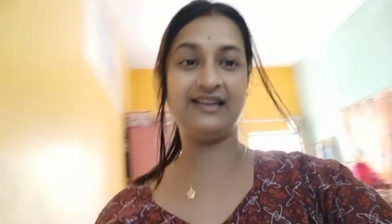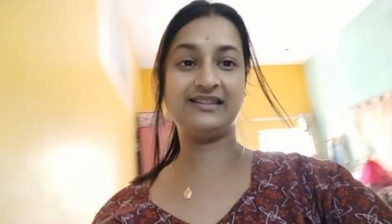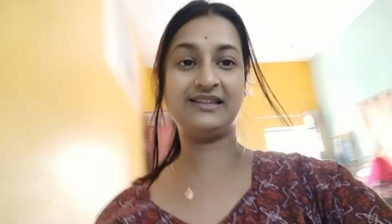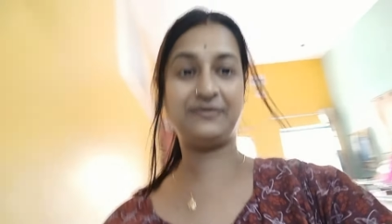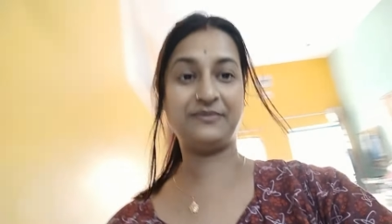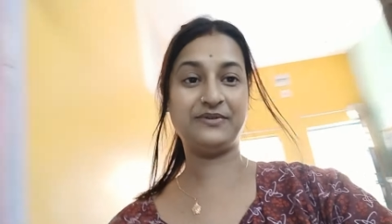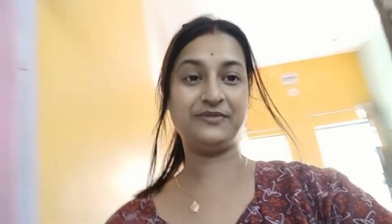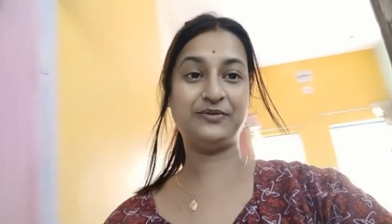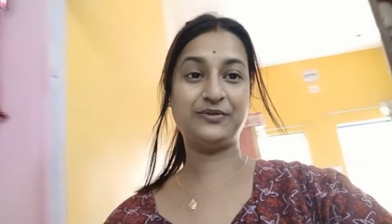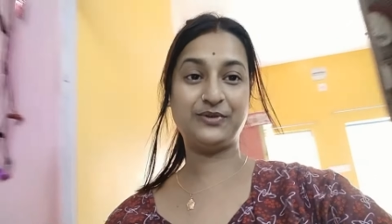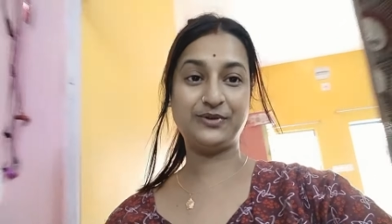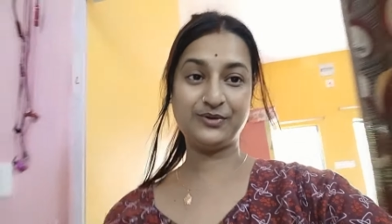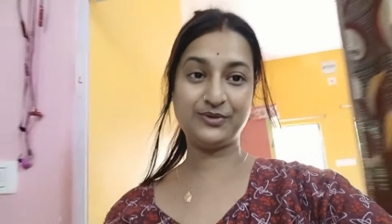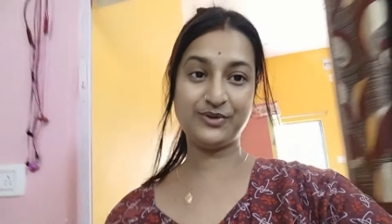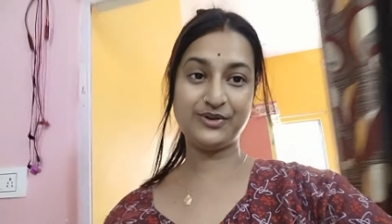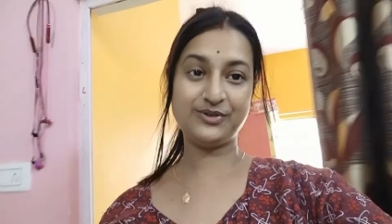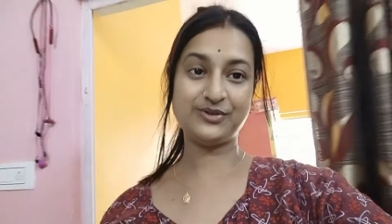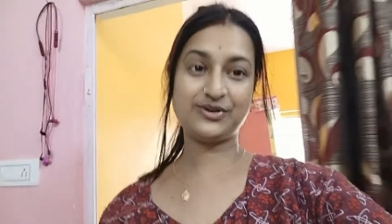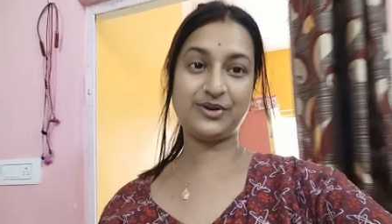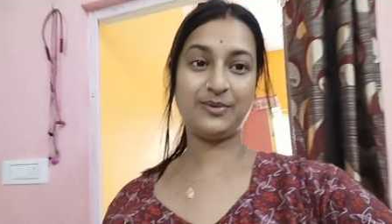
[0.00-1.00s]
তারপর ফোন
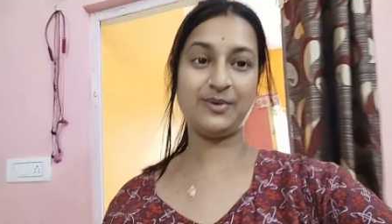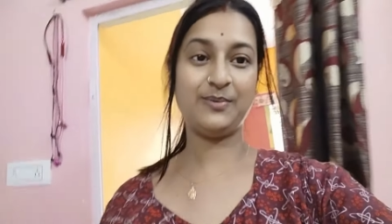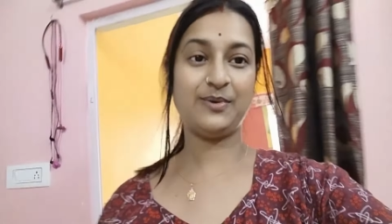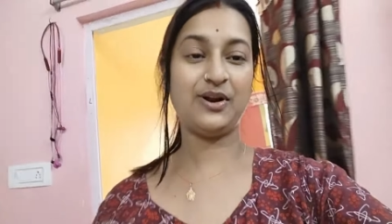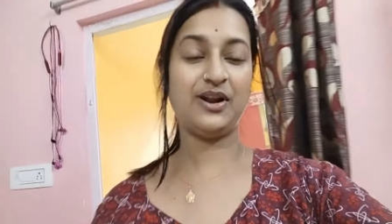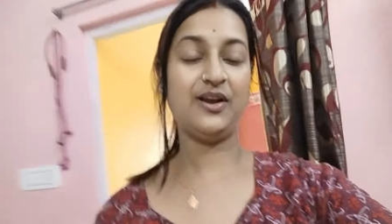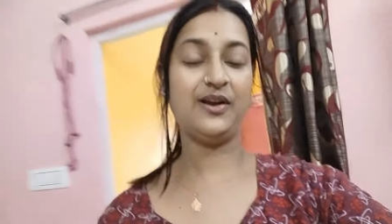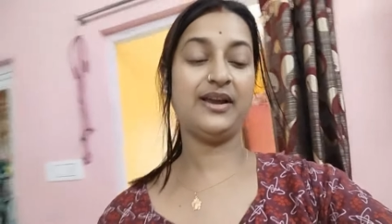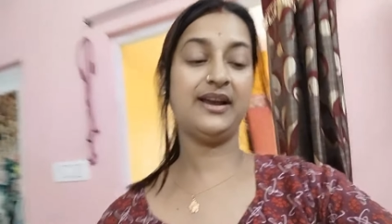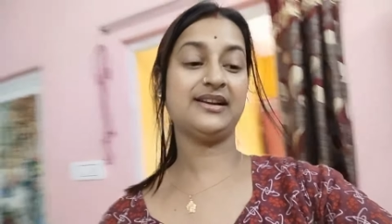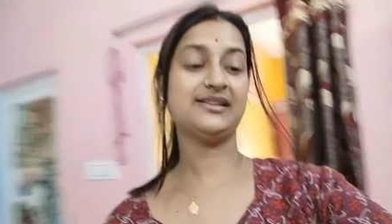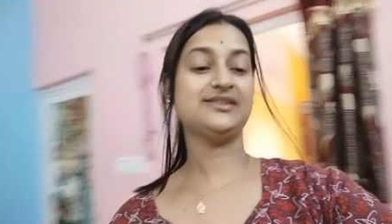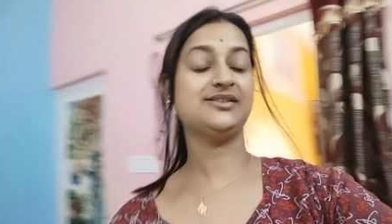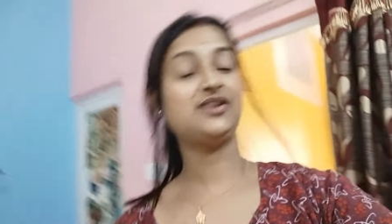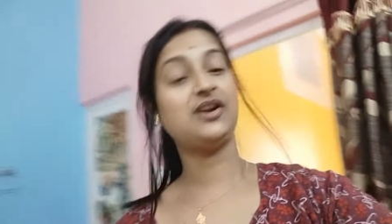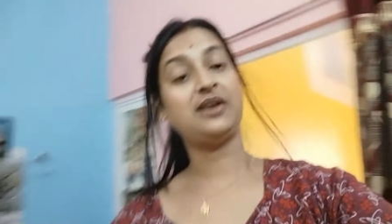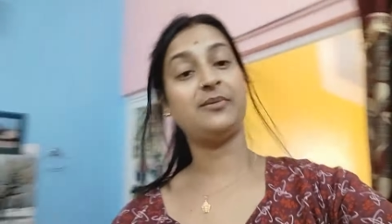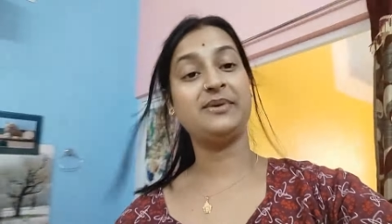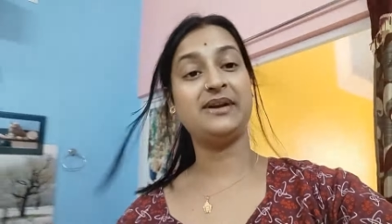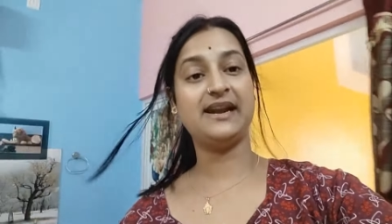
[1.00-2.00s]
করেও সবাই বলা হয়ে গেছে
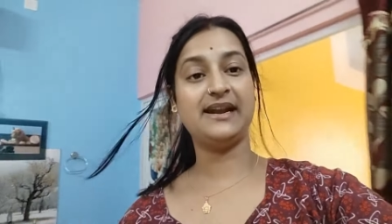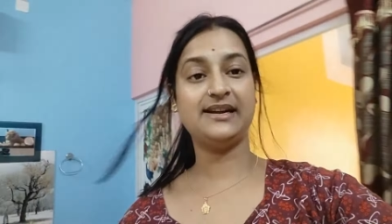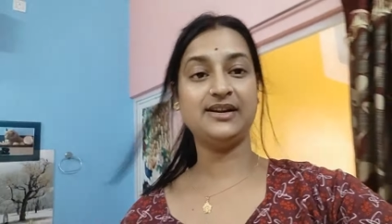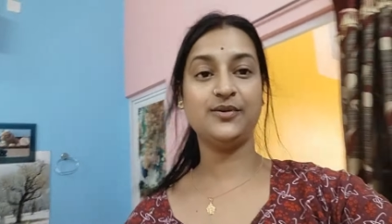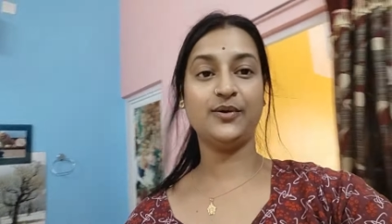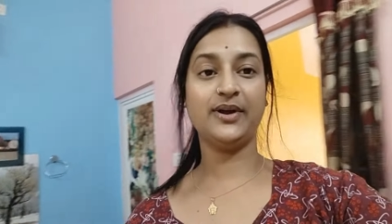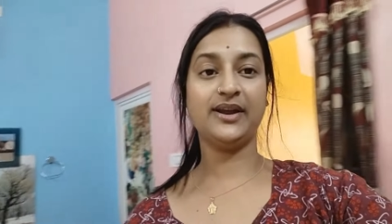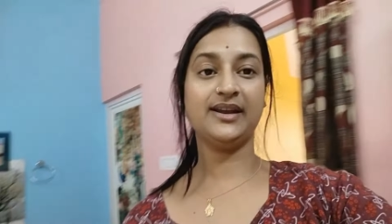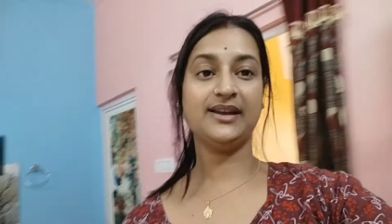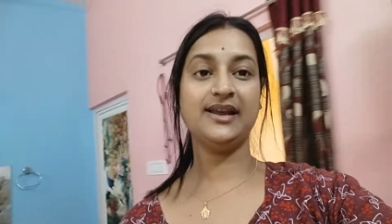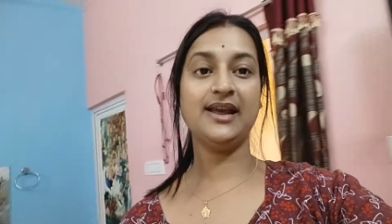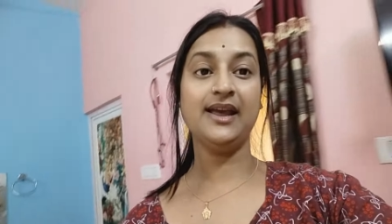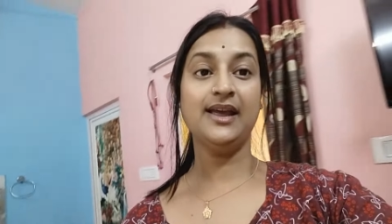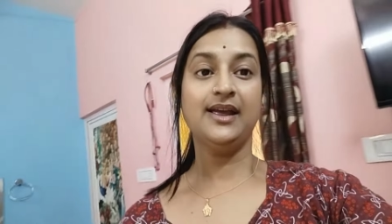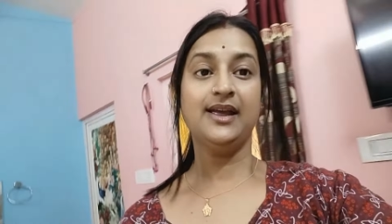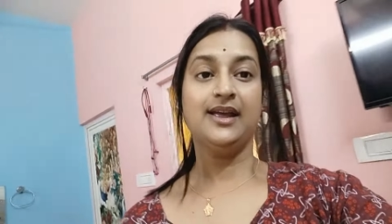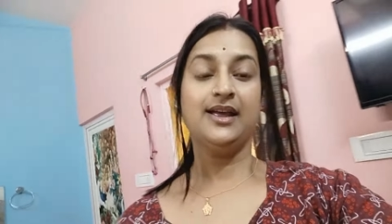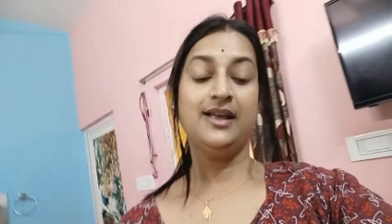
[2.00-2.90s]
চলো আমি রেডি হয়ে গিয়ে